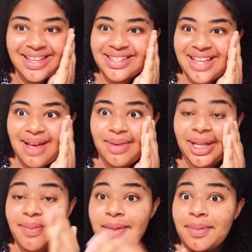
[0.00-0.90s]
Sabe?
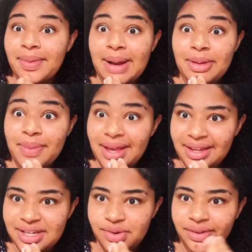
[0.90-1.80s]
Até pra, pra mim, pra
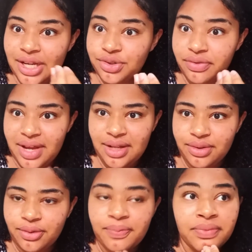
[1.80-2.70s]
igreja, quando tá
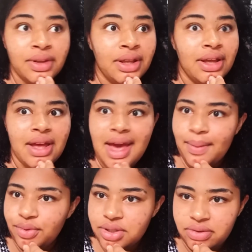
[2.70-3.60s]
chovendo, é
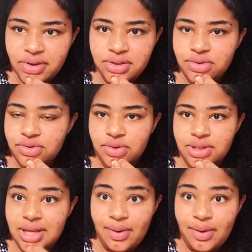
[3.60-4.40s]
muito difícil com os dois.